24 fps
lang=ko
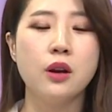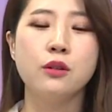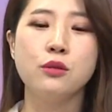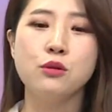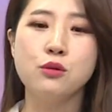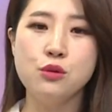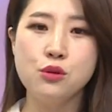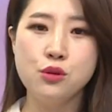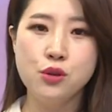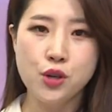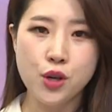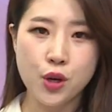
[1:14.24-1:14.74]

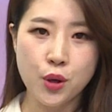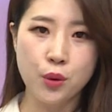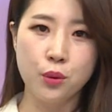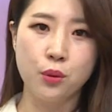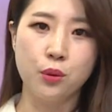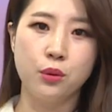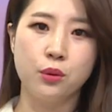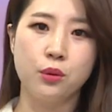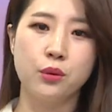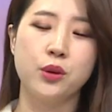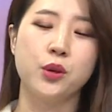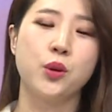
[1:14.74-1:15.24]
new
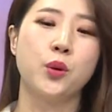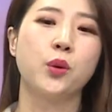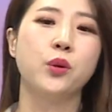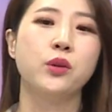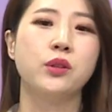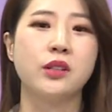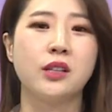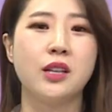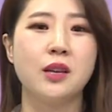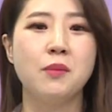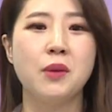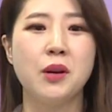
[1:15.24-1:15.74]
이런
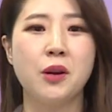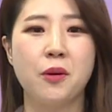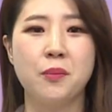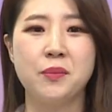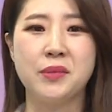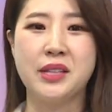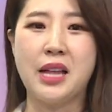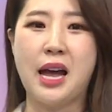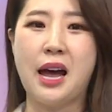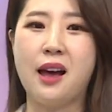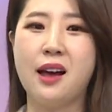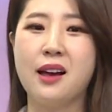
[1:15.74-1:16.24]
느낌인
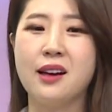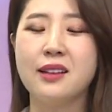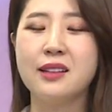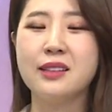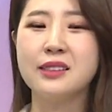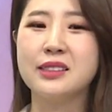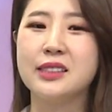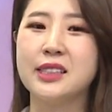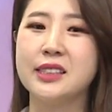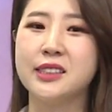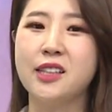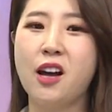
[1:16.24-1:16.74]
겁니다.
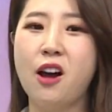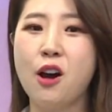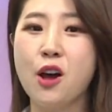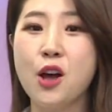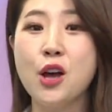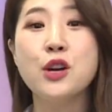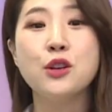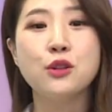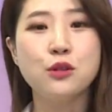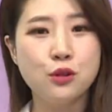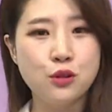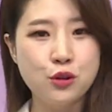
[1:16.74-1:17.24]
그래서
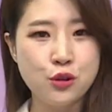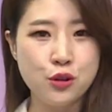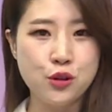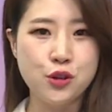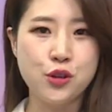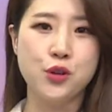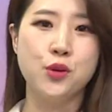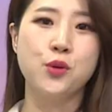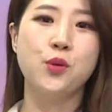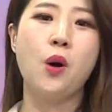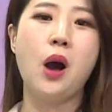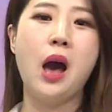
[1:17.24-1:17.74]
do
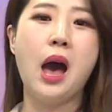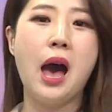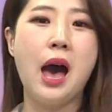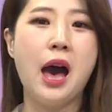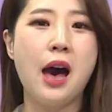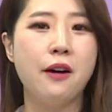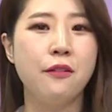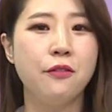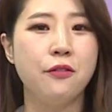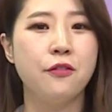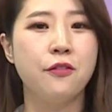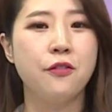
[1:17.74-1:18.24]
you
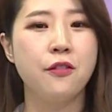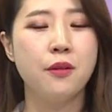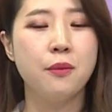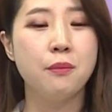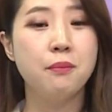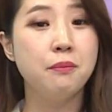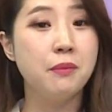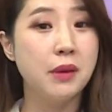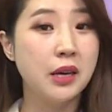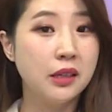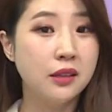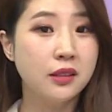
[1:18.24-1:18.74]
have
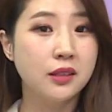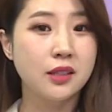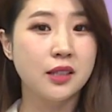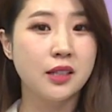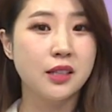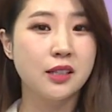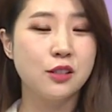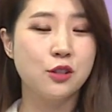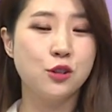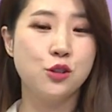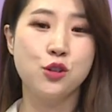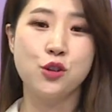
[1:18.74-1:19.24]
milk?
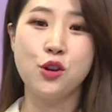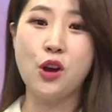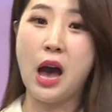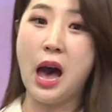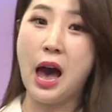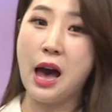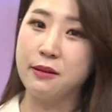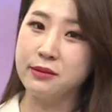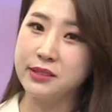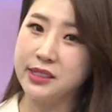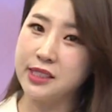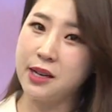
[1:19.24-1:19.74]
do you
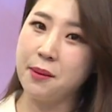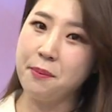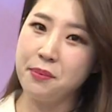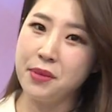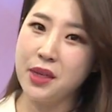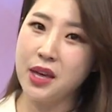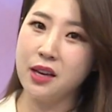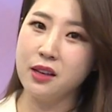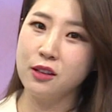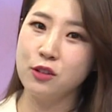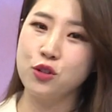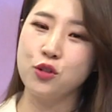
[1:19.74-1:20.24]
have
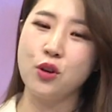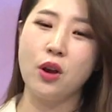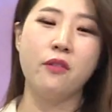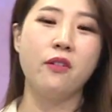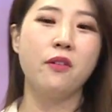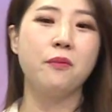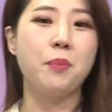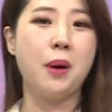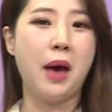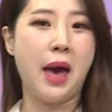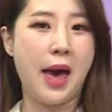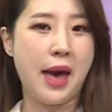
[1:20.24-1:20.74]
something? do you have
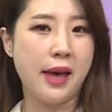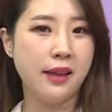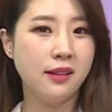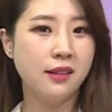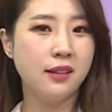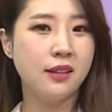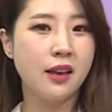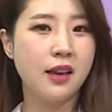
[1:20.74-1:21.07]
a pen?